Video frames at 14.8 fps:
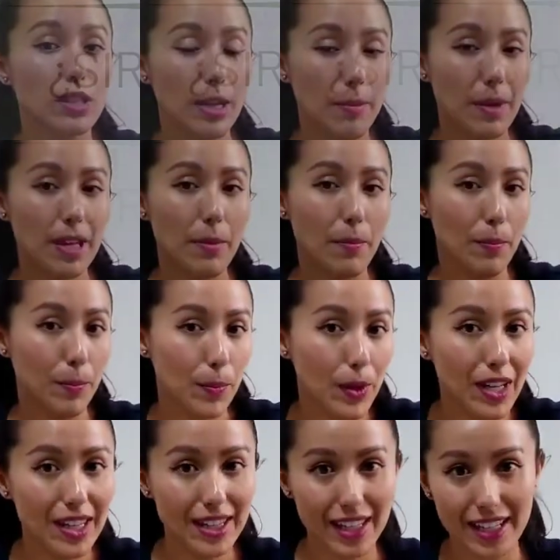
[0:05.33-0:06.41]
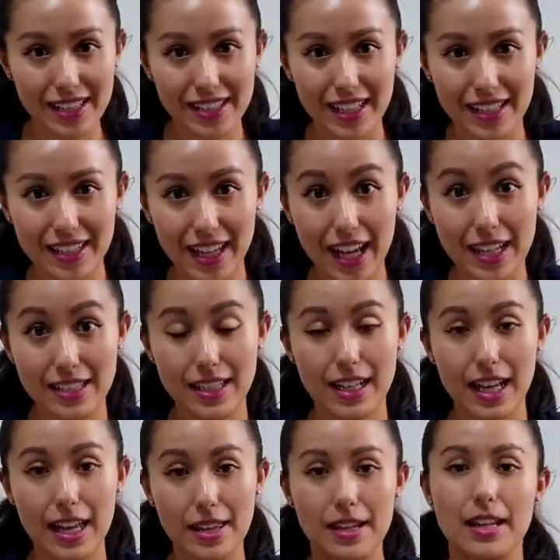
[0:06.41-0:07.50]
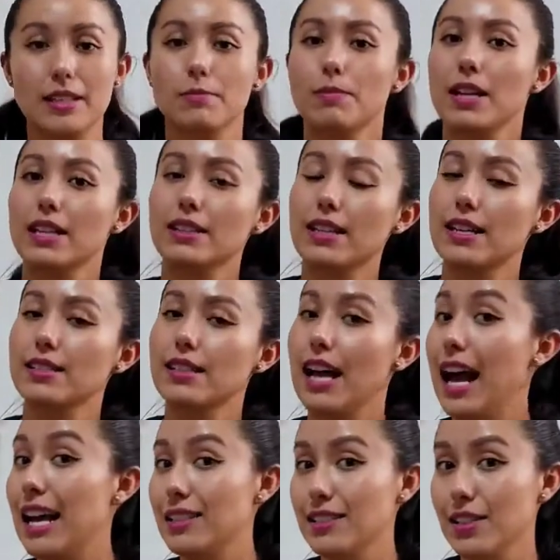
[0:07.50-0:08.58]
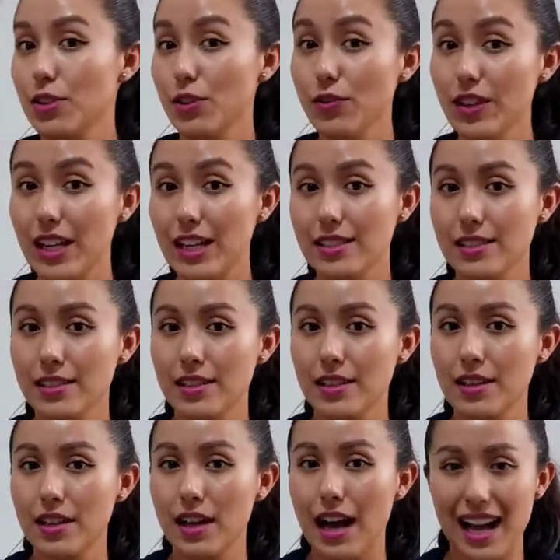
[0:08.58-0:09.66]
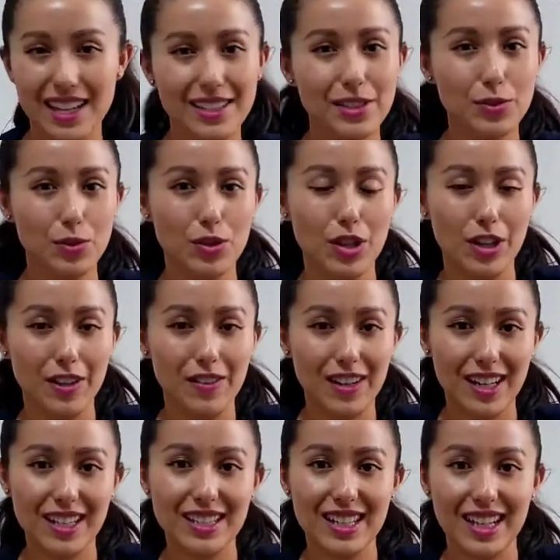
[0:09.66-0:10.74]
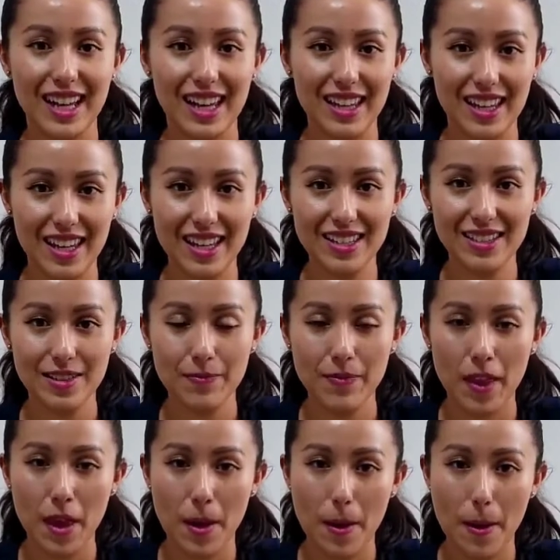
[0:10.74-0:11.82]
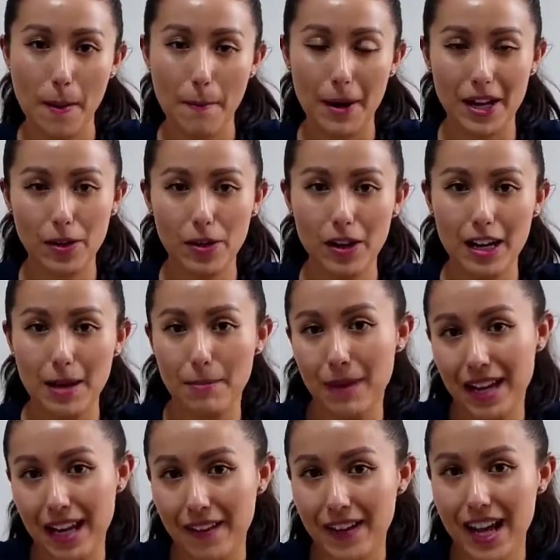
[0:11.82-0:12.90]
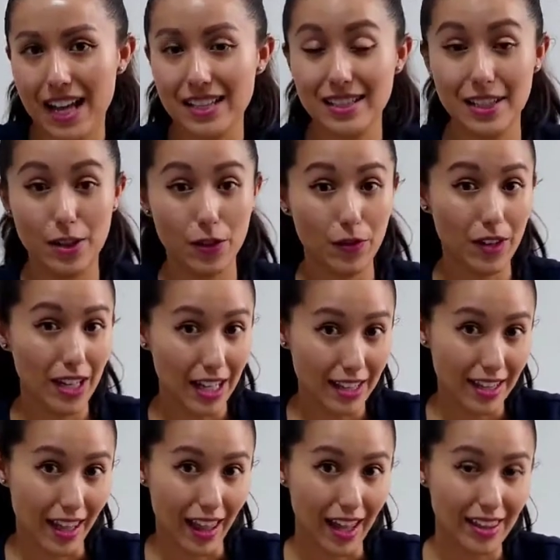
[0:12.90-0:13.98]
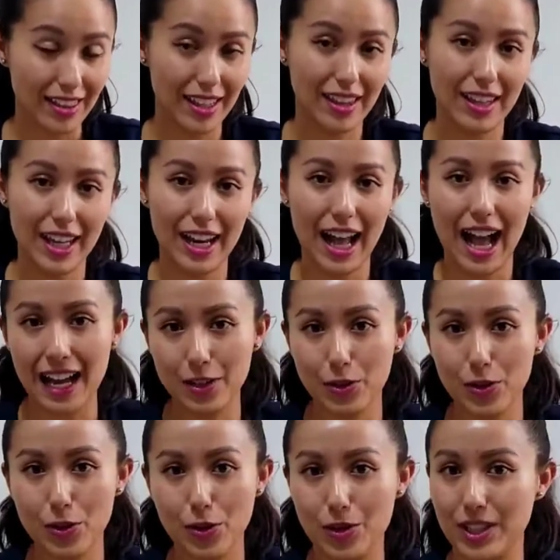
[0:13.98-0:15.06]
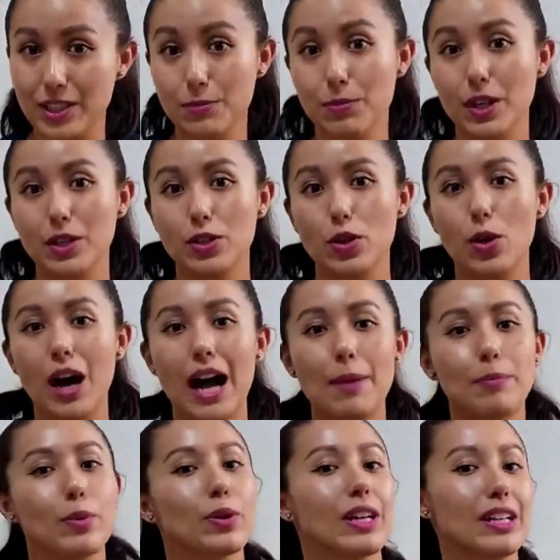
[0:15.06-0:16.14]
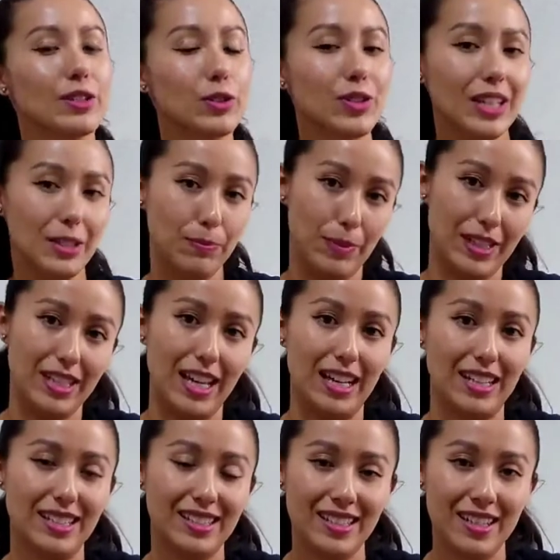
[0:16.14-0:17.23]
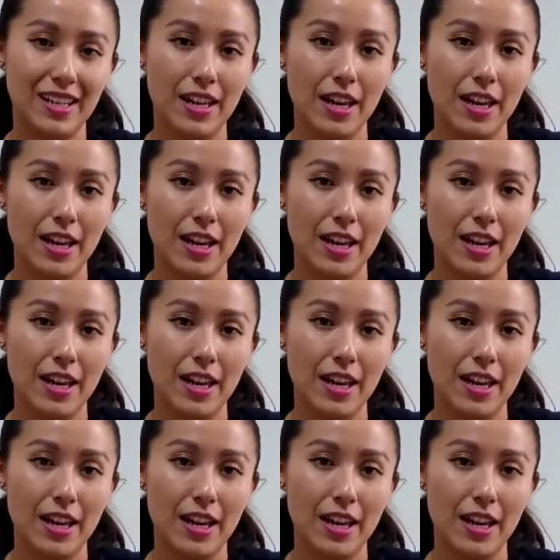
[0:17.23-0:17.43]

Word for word: un tema muy interesante acerca de las plantas acidófilas. ¿Has escuchado hablar acerca de ellas? Bueno, la palabra acidófila te va a entender algo con respecto a por qué son especiales.